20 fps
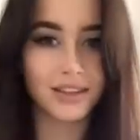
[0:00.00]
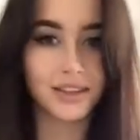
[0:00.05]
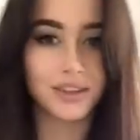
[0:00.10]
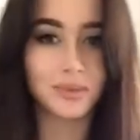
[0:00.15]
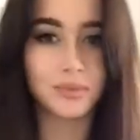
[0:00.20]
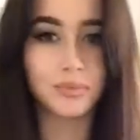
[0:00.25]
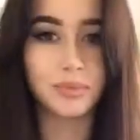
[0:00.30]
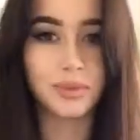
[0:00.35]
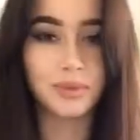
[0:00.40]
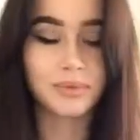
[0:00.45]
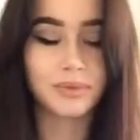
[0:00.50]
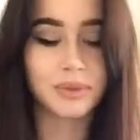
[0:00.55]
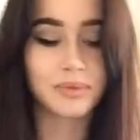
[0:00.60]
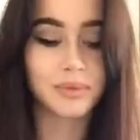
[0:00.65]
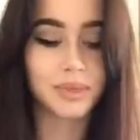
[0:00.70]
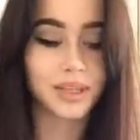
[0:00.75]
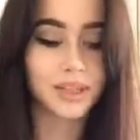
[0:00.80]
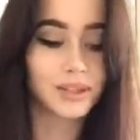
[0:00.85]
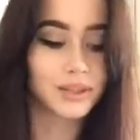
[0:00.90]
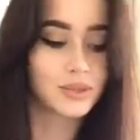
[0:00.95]
Любимый
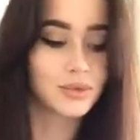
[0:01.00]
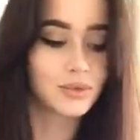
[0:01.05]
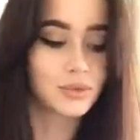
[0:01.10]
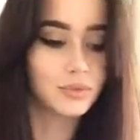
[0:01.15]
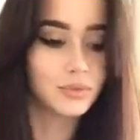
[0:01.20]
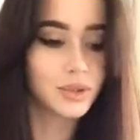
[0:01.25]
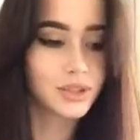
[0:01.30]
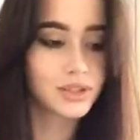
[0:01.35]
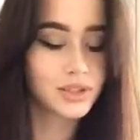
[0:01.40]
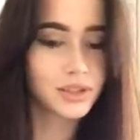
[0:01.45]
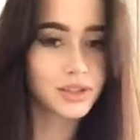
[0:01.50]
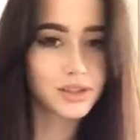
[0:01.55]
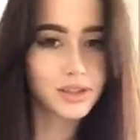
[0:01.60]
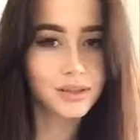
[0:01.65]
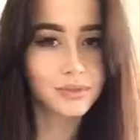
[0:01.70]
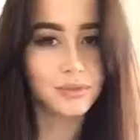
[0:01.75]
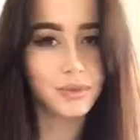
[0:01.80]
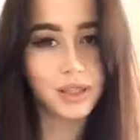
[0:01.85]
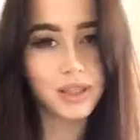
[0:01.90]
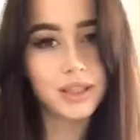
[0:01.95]
бренд сумочек.
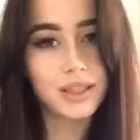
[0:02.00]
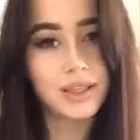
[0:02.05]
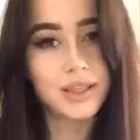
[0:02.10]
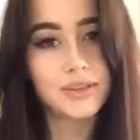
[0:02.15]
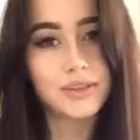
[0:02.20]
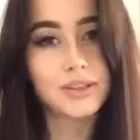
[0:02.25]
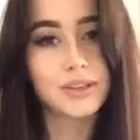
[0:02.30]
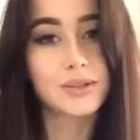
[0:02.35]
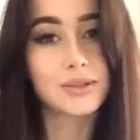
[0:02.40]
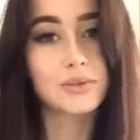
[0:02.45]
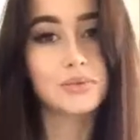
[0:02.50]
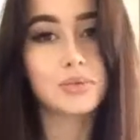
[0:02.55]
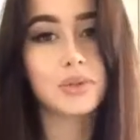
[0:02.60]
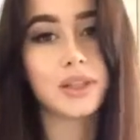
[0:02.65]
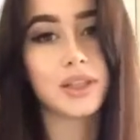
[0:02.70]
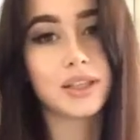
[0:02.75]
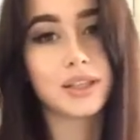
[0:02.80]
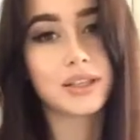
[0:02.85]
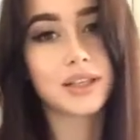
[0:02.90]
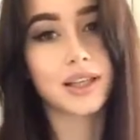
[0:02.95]
Мне нравятся
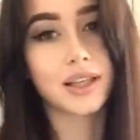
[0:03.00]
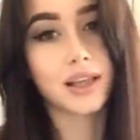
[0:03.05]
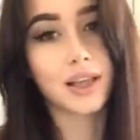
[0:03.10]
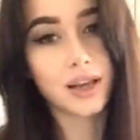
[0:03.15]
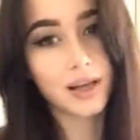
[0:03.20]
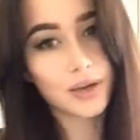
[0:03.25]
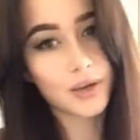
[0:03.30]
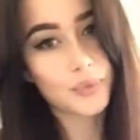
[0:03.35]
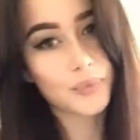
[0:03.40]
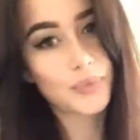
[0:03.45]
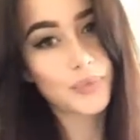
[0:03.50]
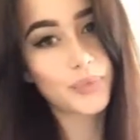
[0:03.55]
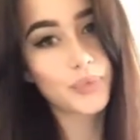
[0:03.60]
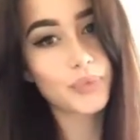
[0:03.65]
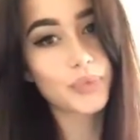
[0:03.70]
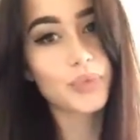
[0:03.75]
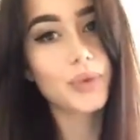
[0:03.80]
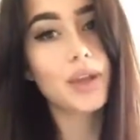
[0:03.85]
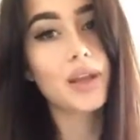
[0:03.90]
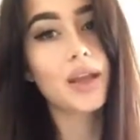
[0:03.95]
сумки Шанель.
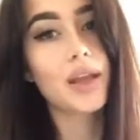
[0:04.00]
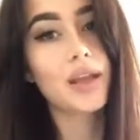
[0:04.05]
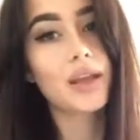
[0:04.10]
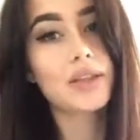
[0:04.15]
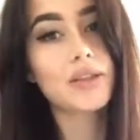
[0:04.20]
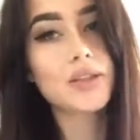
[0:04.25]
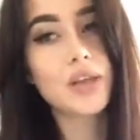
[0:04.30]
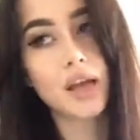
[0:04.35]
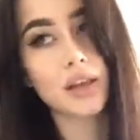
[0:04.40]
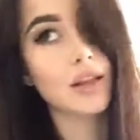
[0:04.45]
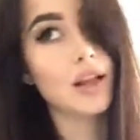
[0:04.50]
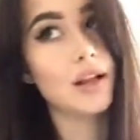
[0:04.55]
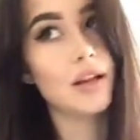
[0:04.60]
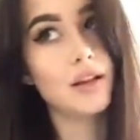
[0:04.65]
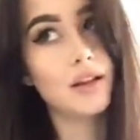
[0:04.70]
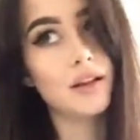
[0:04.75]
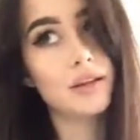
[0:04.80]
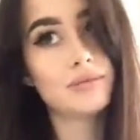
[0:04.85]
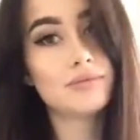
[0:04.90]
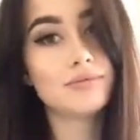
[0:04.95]
Chanel
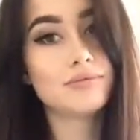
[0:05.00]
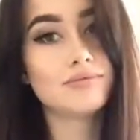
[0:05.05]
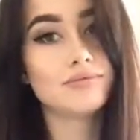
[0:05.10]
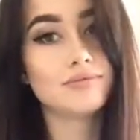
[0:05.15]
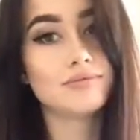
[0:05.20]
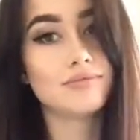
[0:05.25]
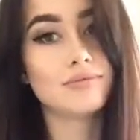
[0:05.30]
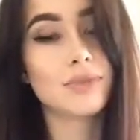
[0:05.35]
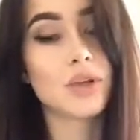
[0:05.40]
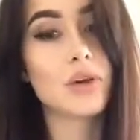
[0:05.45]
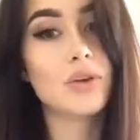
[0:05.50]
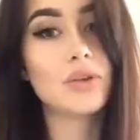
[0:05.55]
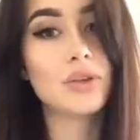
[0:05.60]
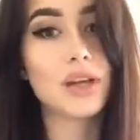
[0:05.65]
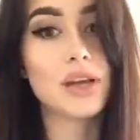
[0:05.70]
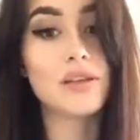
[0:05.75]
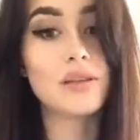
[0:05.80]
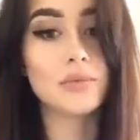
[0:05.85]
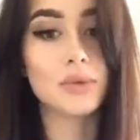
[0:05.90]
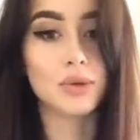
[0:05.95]
Но
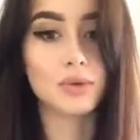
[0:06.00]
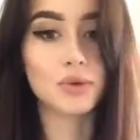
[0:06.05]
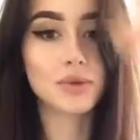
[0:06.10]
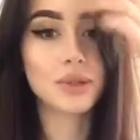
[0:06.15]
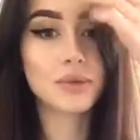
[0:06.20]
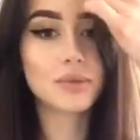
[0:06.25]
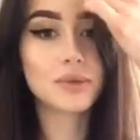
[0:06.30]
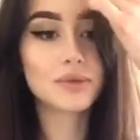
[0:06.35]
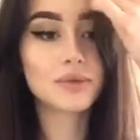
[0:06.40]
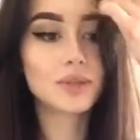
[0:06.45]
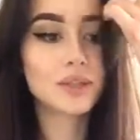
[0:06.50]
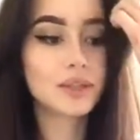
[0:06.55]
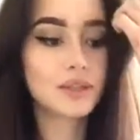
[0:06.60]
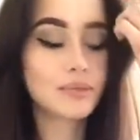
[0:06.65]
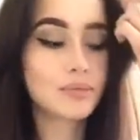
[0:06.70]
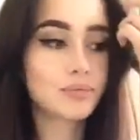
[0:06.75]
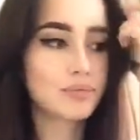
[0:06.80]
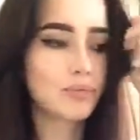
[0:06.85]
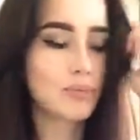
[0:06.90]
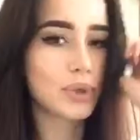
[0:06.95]
я не могу себе
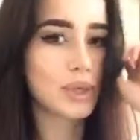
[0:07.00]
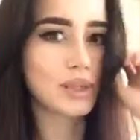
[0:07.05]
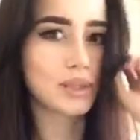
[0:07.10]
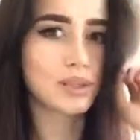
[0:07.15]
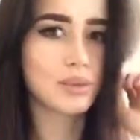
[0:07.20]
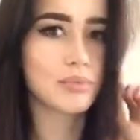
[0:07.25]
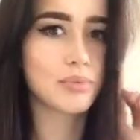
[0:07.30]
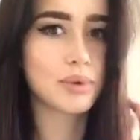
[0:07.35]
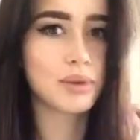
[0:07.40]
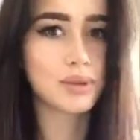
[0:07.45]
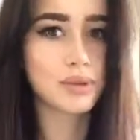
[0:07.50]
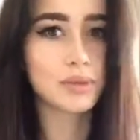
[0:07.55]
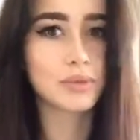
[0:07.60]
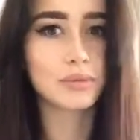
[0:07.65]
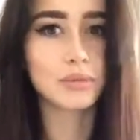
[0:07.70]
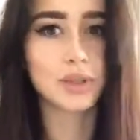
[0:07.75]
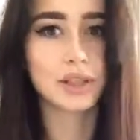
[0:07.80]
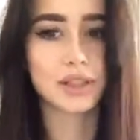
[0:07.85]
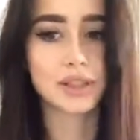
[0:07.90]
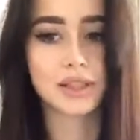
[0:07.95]
позволить, в принципе,
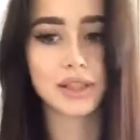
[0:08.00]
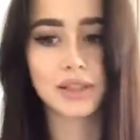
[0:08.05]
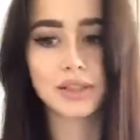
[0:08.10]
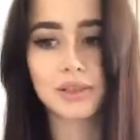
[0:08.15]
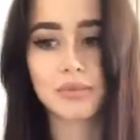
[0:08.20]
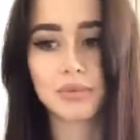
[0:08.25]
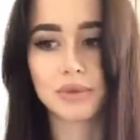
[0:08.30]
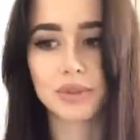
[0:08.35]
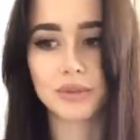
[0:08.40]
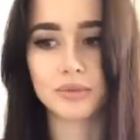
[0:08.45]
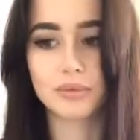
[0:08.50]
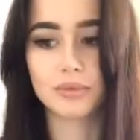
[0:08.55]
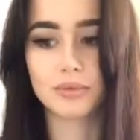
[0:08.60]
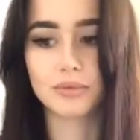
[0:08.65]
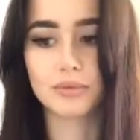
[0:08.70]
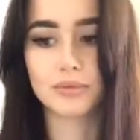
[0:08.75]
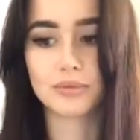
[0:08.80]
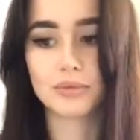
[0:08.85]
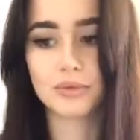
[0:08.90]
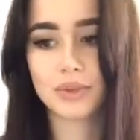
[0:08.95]
сумки Шанель,
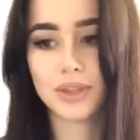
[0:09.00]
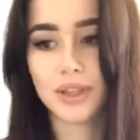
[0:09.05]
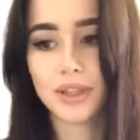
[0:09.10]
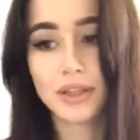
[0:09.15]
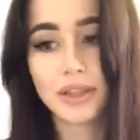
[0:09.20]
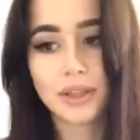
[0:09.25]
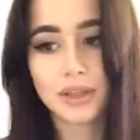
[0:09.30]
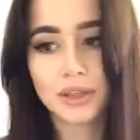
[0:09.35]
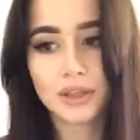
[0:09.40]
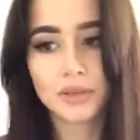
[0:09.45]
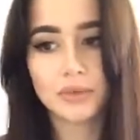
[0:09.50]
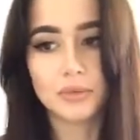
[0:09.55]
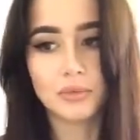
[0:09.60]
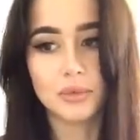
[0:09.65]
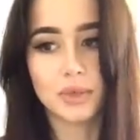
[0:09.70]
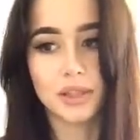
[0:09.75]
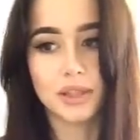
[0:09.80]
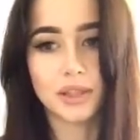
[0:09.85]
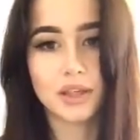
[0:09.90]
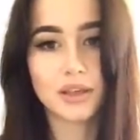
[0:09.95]
поэтому у
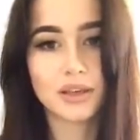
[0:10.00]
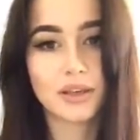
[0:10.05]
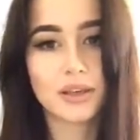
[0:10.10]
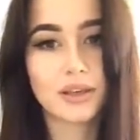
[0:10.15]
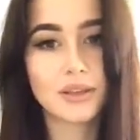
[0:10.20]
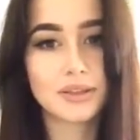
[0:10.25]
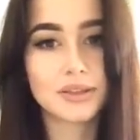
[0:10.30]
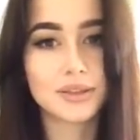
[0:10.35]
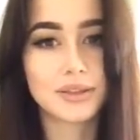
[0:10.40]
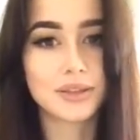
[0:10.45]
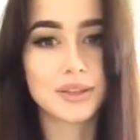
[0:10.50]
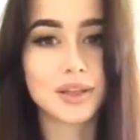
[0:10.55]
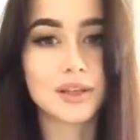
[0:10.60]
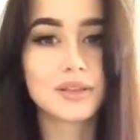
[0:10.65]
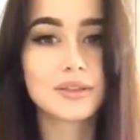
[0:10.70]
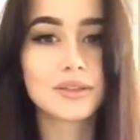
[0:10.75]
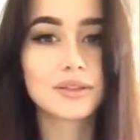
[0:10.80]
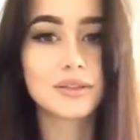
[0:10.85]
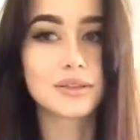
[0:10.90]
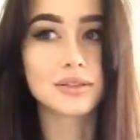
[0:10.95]
меня
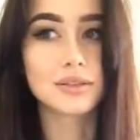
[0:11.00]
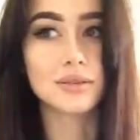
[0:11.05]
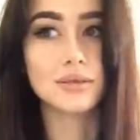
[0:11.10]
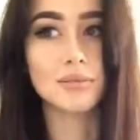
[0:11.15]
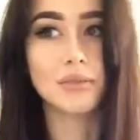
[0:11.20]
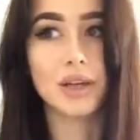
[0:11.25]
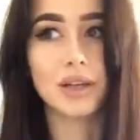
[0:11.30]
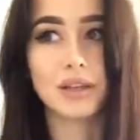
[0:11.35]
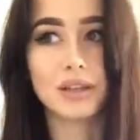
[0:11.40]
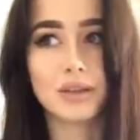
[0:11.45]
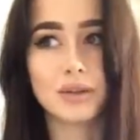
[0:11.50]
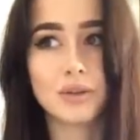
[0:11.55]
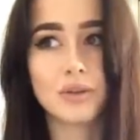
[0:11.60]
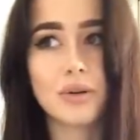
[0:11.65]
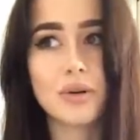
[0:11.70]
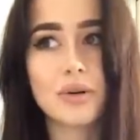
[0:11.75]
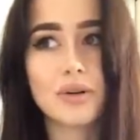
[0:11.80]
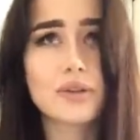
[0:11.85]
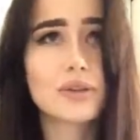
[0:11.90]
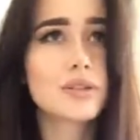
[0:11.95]
сейчас Майкл
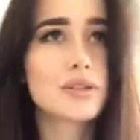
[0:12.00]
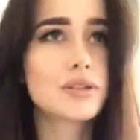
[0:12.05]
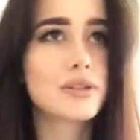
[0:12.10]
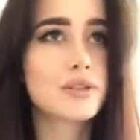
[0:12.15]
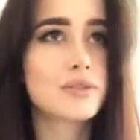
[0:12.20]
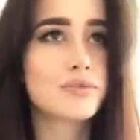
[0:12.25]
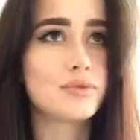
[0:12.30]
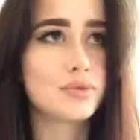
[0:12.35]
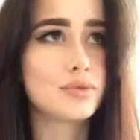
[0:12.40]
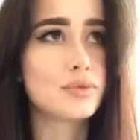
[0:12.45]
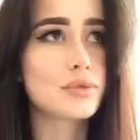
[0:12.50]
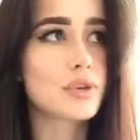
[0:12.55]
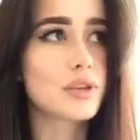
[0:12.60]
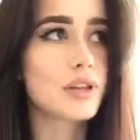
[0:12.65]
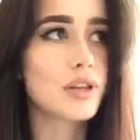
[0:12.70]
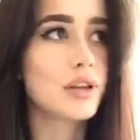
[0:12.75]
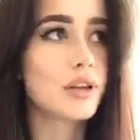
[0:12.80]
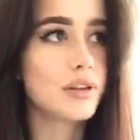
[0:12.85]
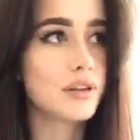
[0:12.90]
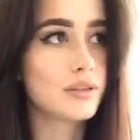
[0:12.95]
Корс,
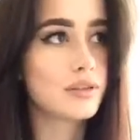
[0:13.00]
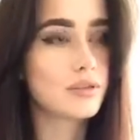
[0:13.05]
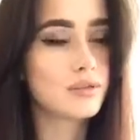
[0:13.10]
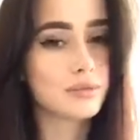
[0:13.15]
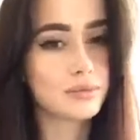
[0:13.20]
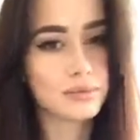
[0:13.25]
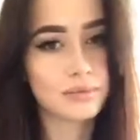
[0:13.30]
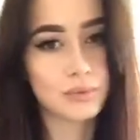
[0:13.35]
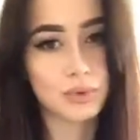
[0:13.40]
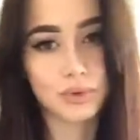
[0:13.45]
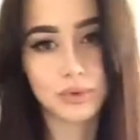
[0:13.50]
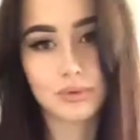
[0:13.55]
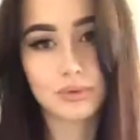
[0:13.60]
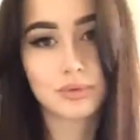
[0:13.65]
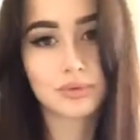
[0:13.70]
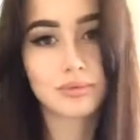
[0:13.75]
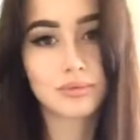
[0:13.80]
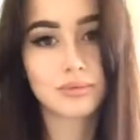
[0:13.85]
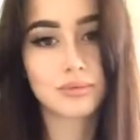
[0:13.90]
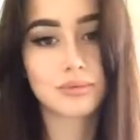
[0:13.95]
Фурла, вот
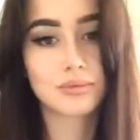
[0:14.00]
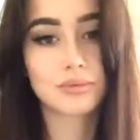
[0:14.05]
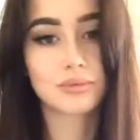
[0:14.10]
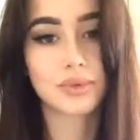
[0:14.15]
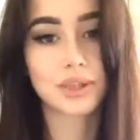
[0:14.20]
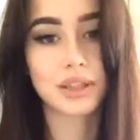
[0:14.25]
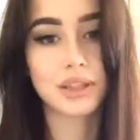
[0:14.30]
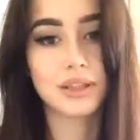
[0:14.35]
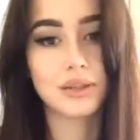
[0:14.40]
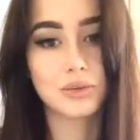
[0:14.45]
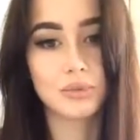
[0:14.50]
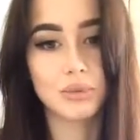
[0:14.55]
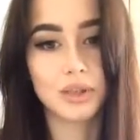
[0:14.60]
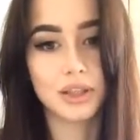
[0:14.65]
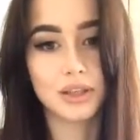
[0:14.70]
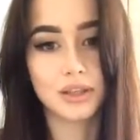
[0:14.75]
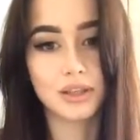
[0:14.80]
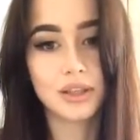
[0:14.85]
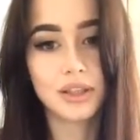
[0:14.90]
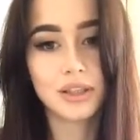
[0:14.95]
такие у
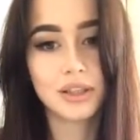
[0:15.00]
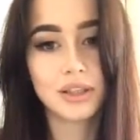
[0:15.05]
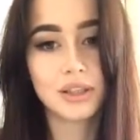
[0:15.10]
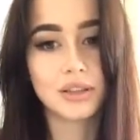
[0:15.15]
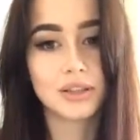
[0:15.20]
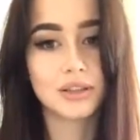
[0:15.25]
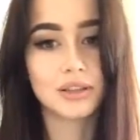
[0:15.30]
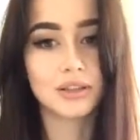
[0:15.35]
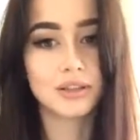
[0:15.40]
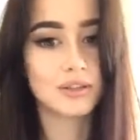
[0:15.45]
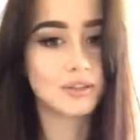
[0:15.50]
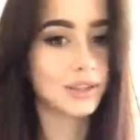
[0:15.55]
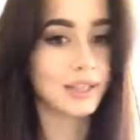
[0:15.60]
меня, э,